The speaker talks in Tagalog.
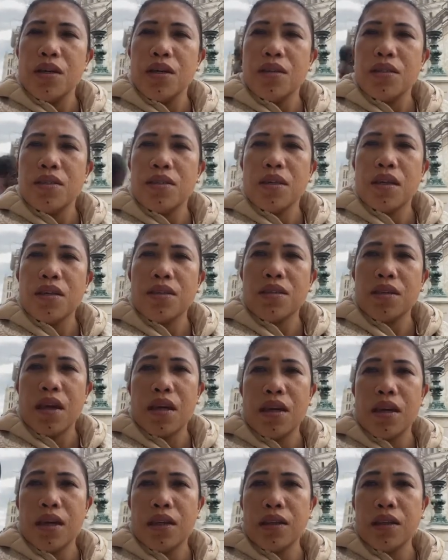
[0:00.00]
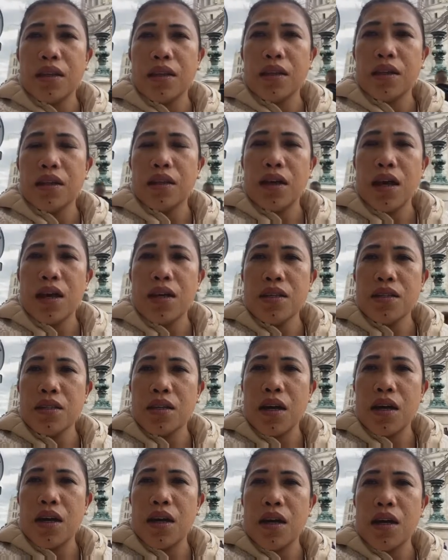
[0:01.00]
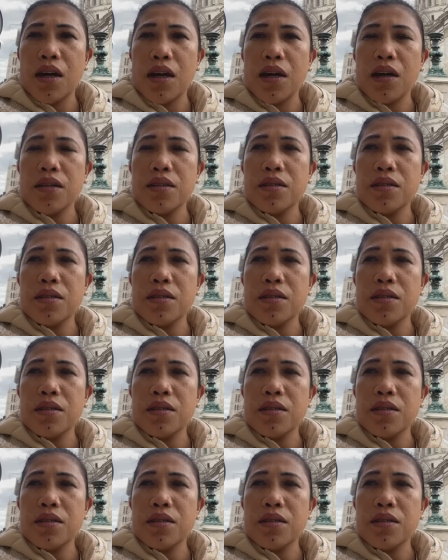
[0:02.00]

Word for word: sa second rin ay sa